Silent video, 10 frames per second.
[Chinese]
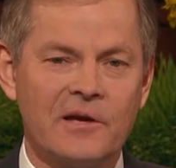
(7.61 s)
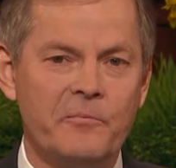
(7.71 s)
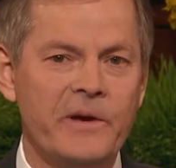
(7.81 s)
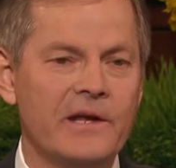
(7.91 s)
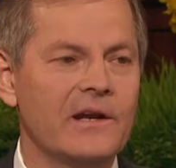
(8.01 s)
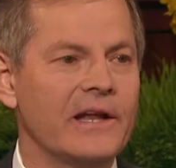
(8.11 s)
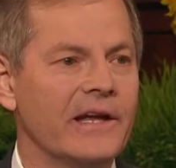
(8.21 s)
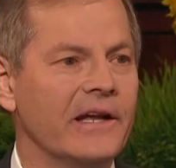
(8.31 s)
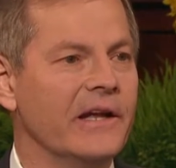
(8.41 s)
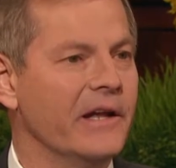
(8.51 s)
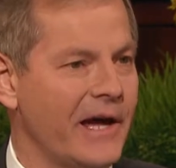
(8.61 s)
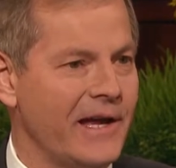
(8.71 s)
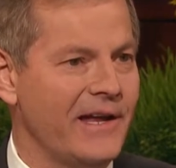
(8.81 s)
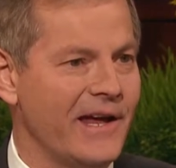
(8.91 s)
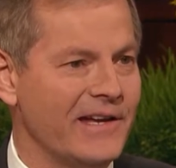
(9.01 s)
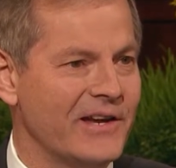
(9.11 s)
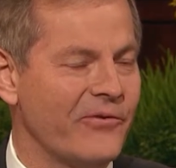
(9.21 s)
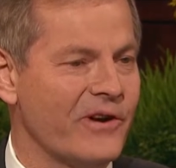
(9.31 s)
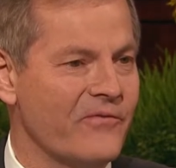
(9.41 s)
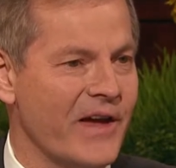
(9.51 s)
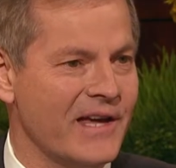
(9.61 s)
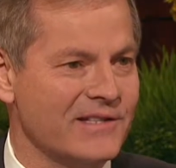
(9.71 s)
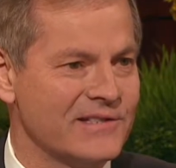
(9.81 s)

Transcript: 各国选手在九十八场